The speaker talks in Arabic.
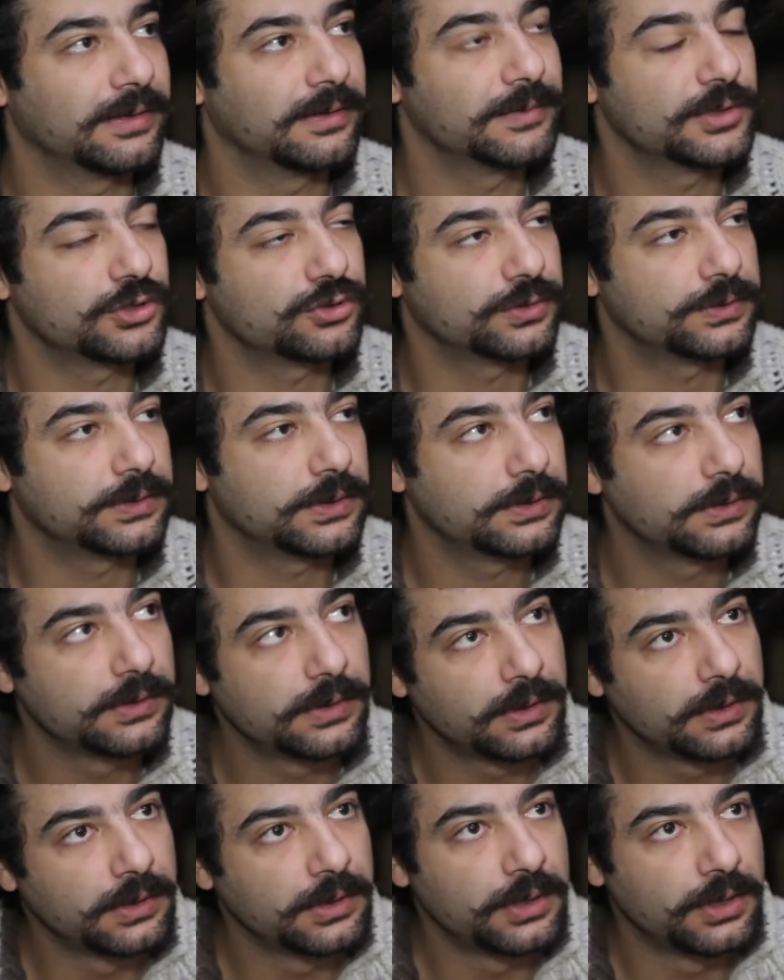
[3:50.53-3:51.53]
المشروع
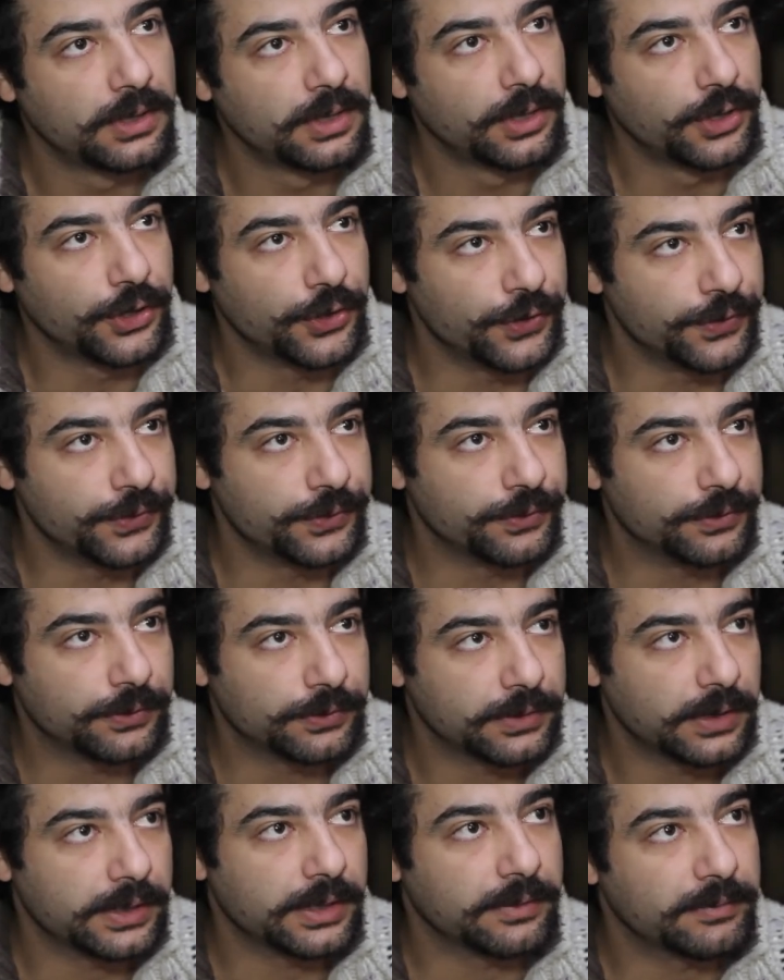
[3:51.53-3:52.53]
انه
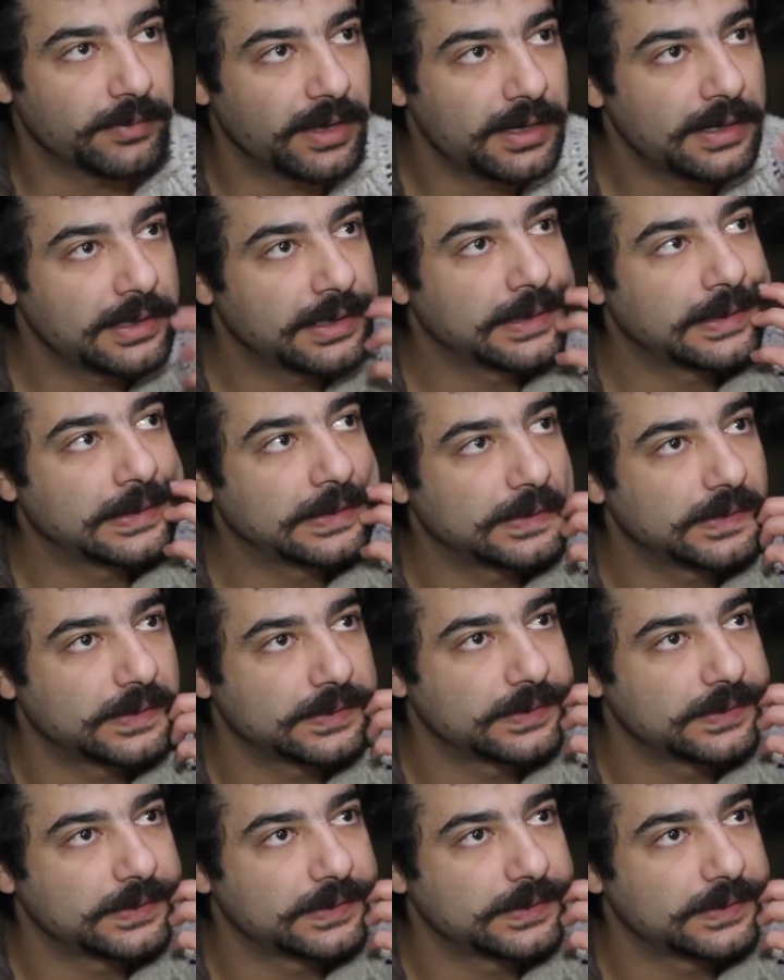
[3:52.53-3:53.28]
طيب انا